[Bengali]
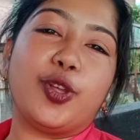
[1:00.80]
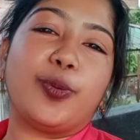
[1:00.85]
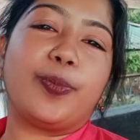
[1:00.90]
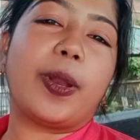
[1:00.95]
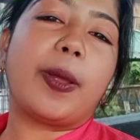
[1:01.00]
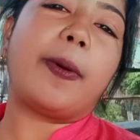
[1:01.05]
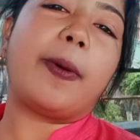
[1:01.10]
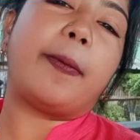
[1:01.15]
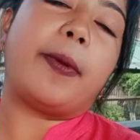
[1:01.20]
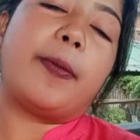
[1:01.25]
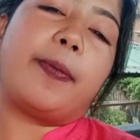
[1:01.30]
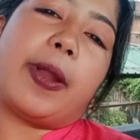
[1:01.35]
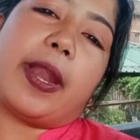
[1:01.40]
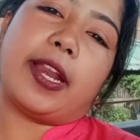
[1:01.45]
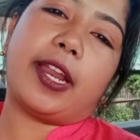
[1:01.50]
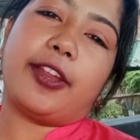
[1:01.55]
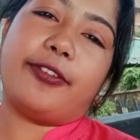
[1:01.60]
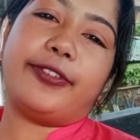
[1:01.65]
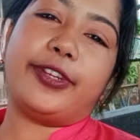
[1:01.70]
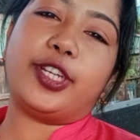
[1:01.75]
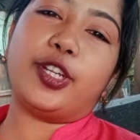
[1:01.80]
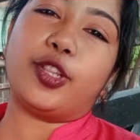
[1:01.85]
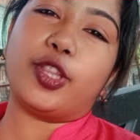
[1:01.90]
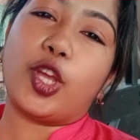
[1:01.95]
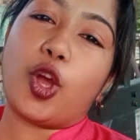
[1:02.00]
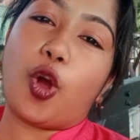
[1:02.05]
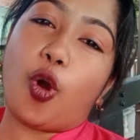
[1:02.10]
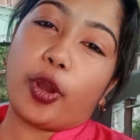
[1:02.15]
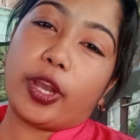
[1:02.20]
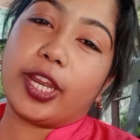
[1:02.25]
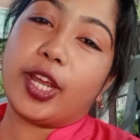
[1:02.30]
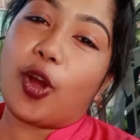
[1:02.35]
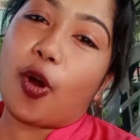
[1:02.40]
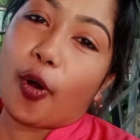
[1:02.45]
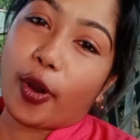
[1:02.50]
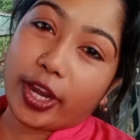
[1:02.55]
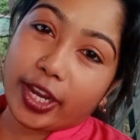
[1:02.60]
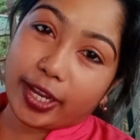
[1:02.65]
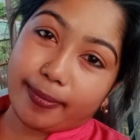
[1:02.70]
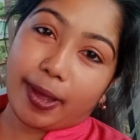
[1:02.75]
তোমরা আমার পার্কের ভিডিওতে অনেক
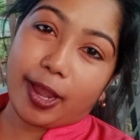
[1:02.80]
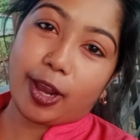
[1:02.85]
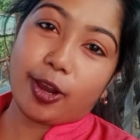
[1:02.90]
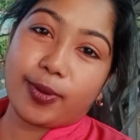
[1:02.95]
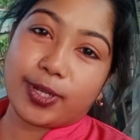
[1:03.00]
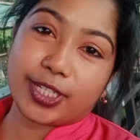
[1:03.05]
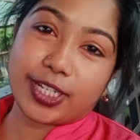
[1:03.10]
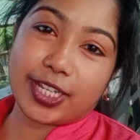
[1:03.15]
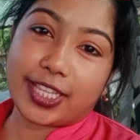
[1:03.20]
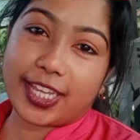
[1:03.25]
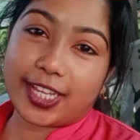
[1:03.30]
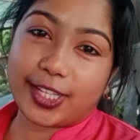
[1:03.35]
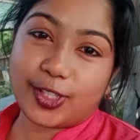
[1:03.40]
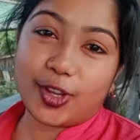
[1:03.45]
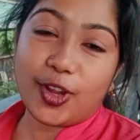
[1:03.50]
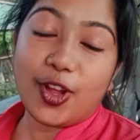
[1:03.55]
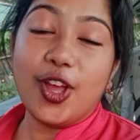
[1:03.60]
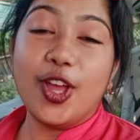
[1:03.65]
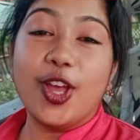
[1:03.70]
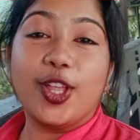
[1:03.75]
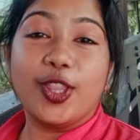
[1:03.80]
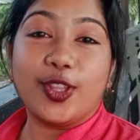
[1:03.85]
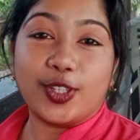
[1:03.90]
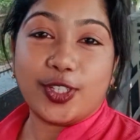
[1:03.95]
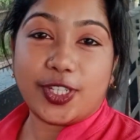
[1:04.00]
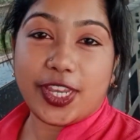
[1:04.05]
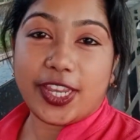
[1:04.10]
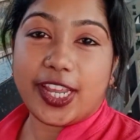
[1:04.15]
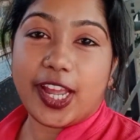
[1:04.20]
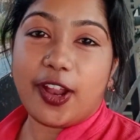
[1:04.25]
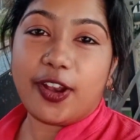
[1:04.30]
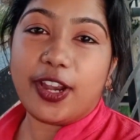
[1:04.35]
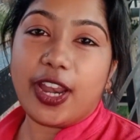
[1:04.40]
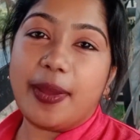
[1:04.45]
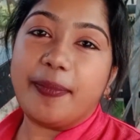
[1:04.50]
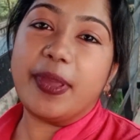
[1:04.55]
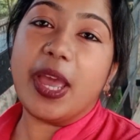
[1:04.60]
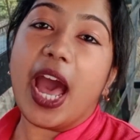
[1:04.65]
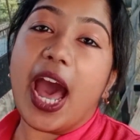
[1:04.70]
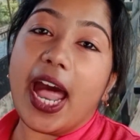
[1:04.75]
অনেক ভালোবাসা দিয়েছো তো সেই কারণে
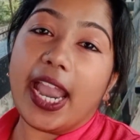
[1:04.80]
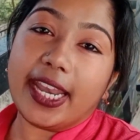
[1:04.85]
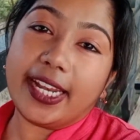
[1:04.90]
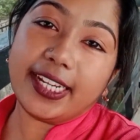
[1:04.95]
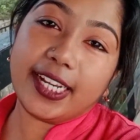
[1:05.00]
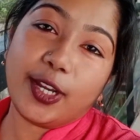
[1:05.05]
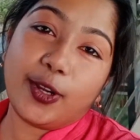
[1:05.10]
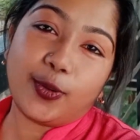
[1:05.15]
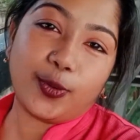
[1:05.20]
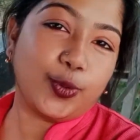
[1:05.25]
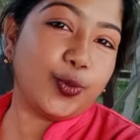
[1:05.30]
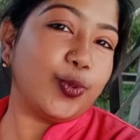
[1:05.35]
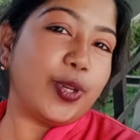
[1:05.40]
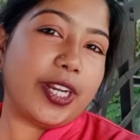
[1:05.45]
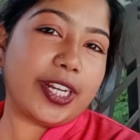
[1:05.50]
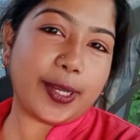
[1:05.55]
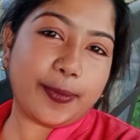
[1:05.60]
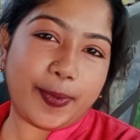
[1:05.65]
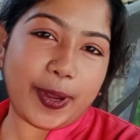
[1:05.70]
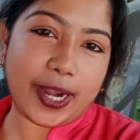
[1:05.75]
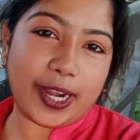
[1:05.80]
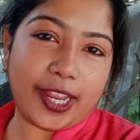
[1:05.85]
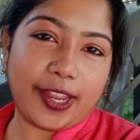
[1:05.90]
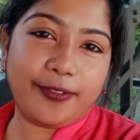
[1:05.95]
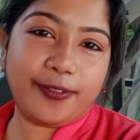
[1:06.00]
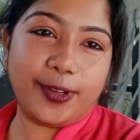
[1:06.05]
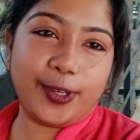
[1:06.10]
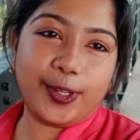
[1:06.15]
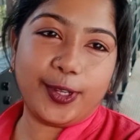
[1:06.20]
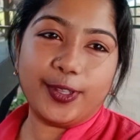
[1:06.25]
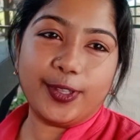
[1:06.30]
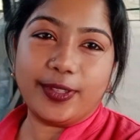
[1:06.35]
আমি আরেকটা নতুন একটা পার্কের ভিডিও